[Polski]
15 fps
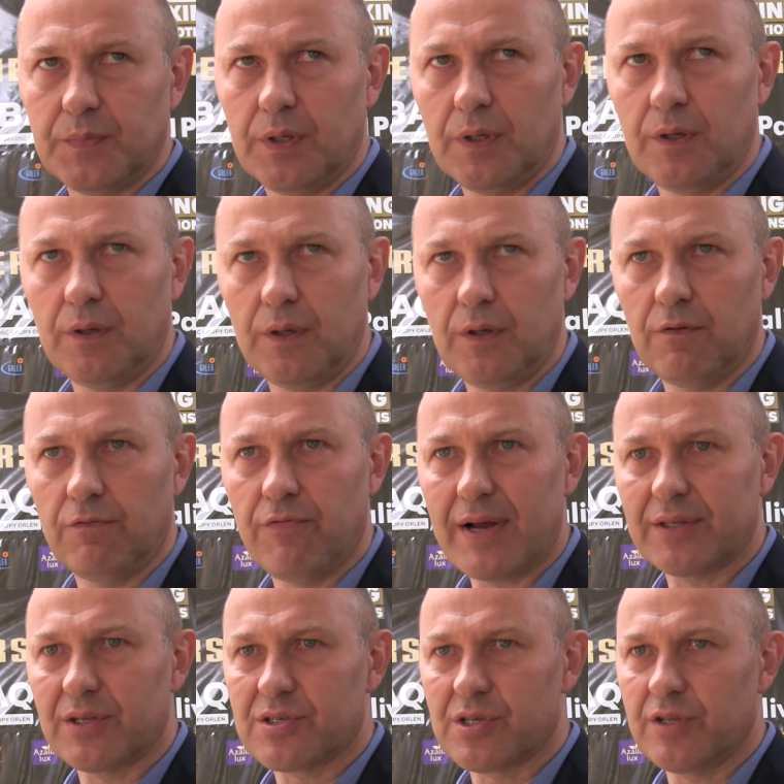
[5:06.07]
i, i
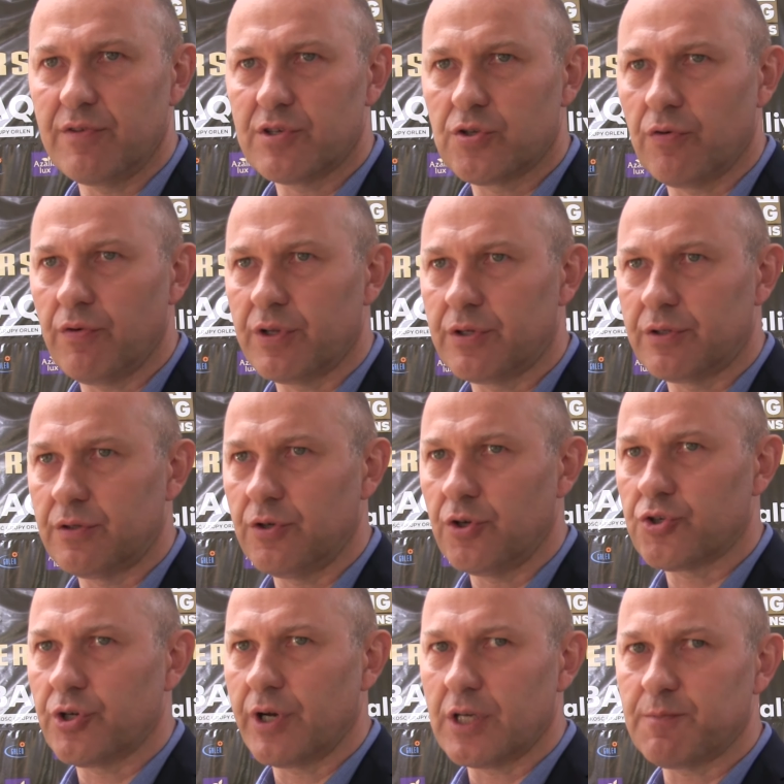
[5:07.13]
warto zainwestować,
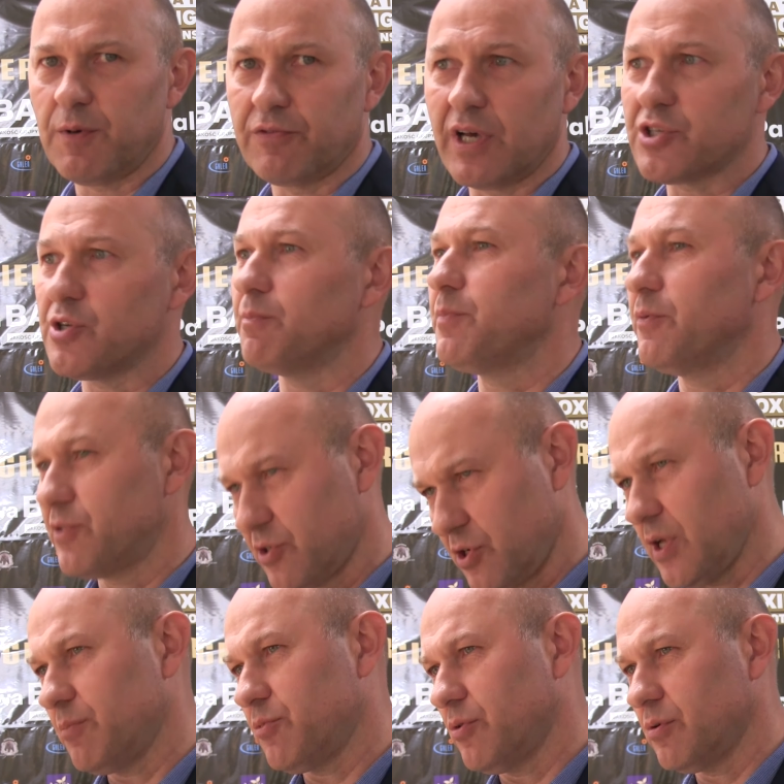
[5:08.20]
jeszcze raz powtarzam,
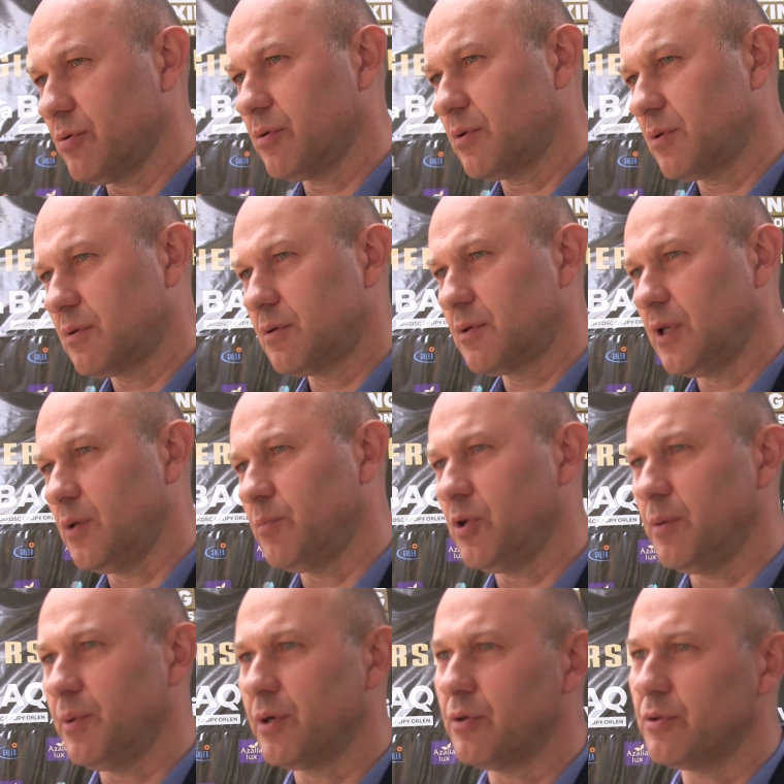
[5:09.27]
powtarzałam to, kiedy
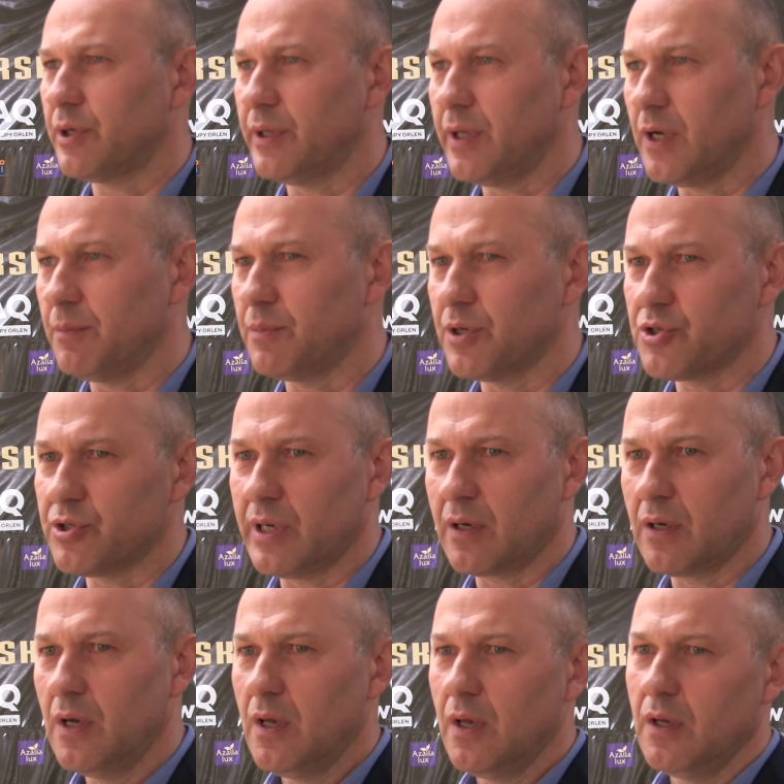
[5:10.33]
byłem jego trenerem też, tak,
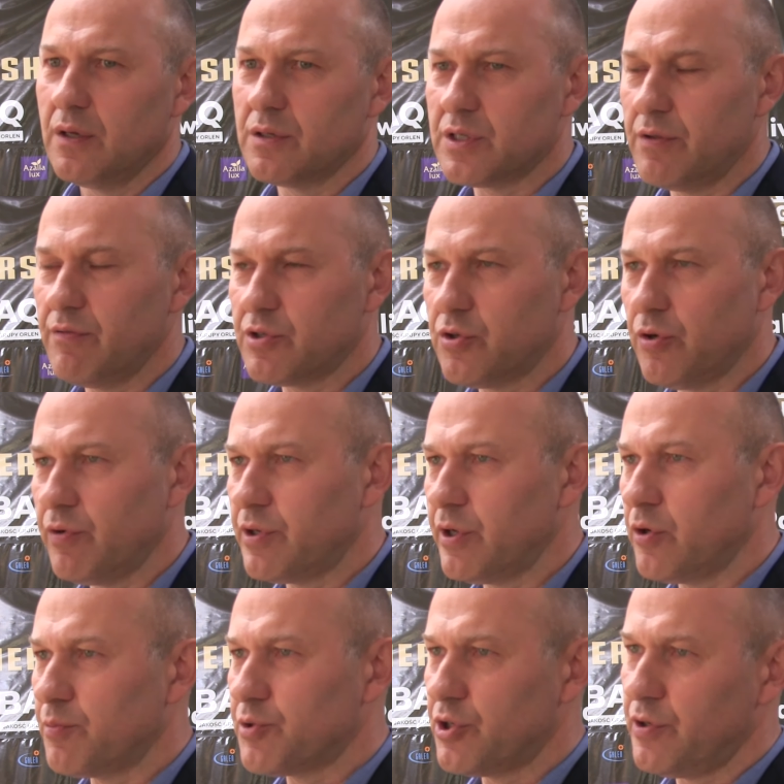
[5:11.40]
zainwestować
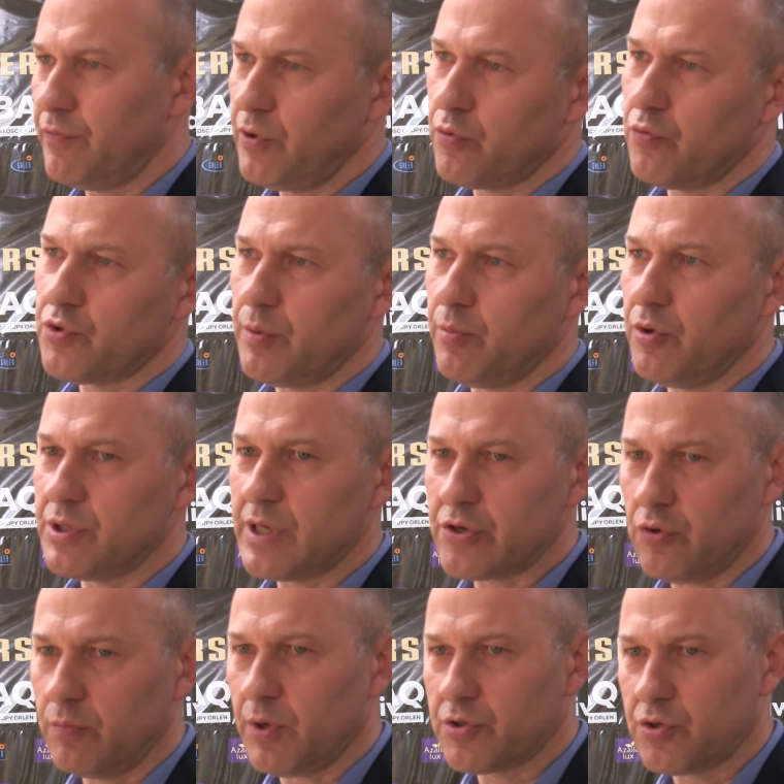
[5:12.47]
jego przeciwników, żeby on
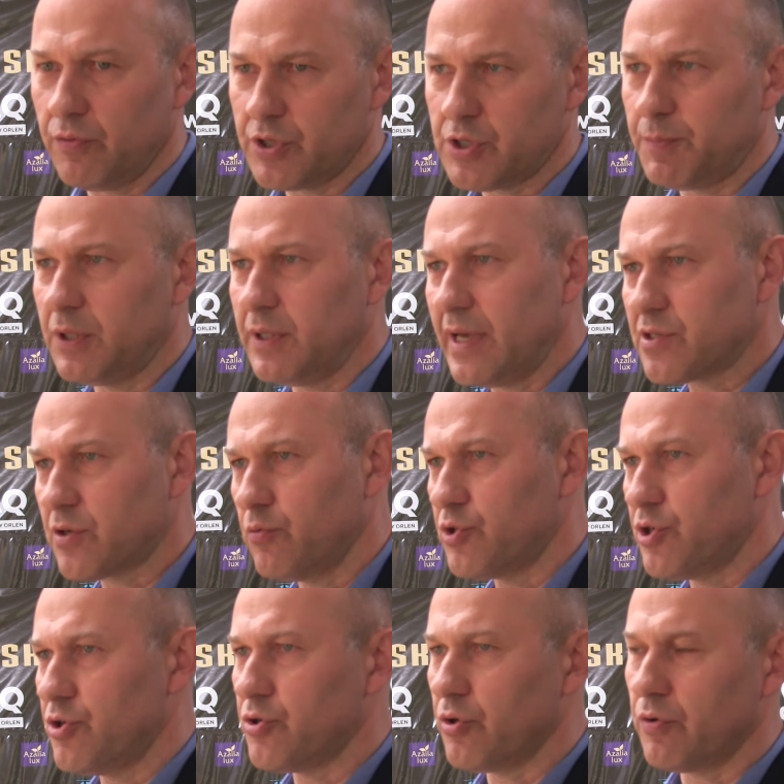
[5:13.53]
zaczął boksować z 15,
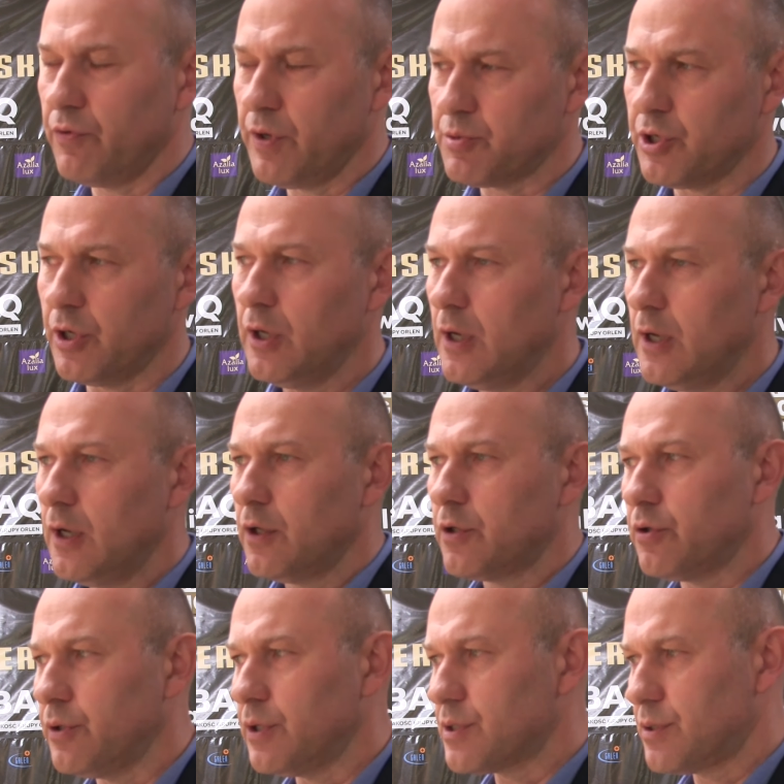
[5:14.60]
10. Wiem, że
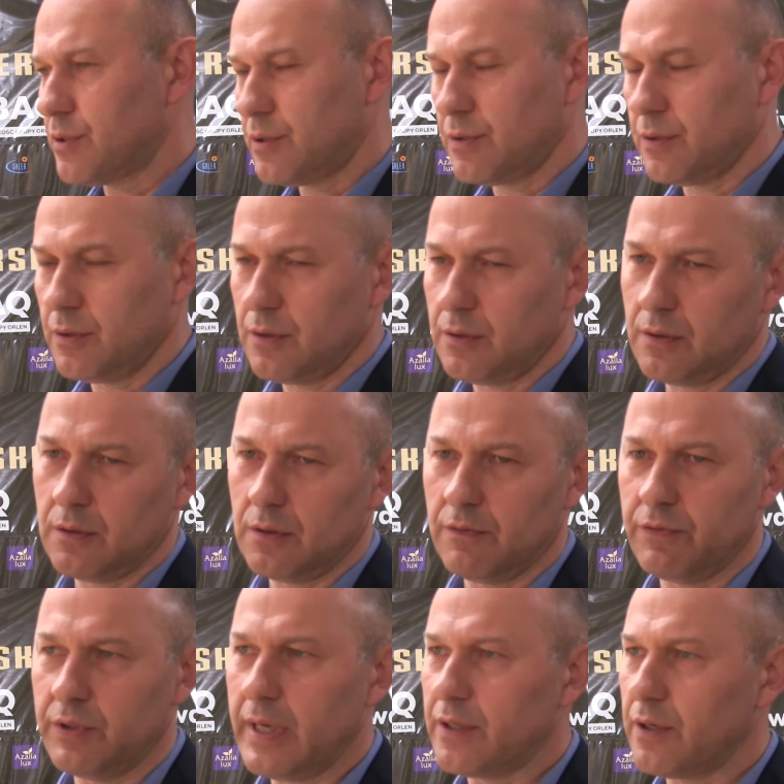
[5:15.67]
to jest y,
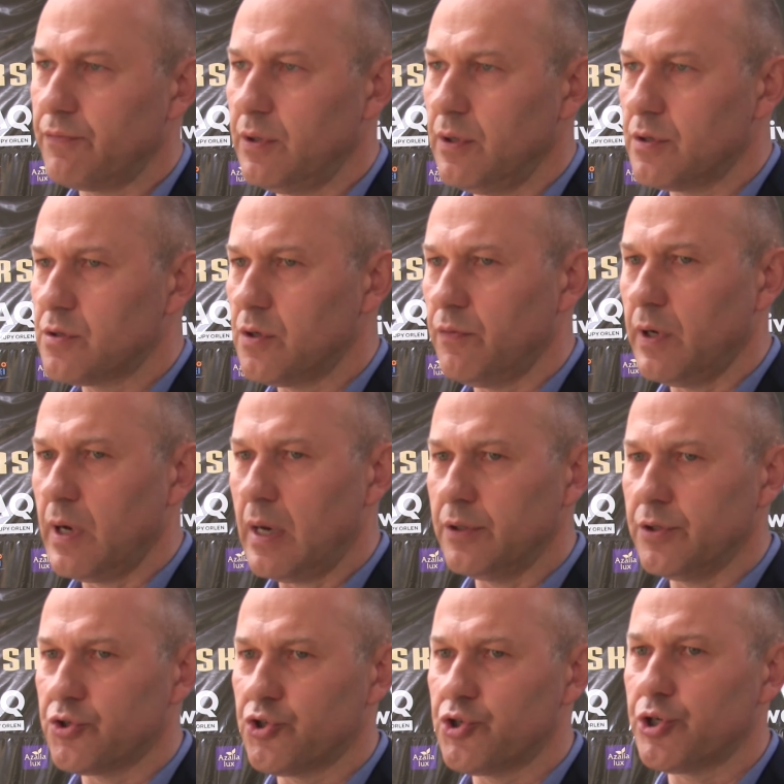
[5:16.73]
wydatek finansowy,
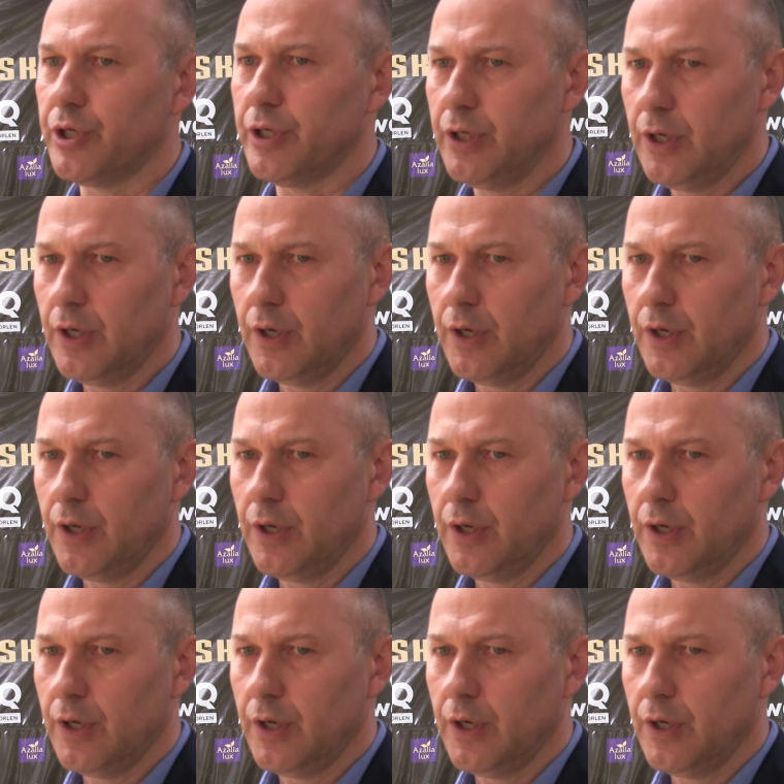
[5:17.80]
ale życzę,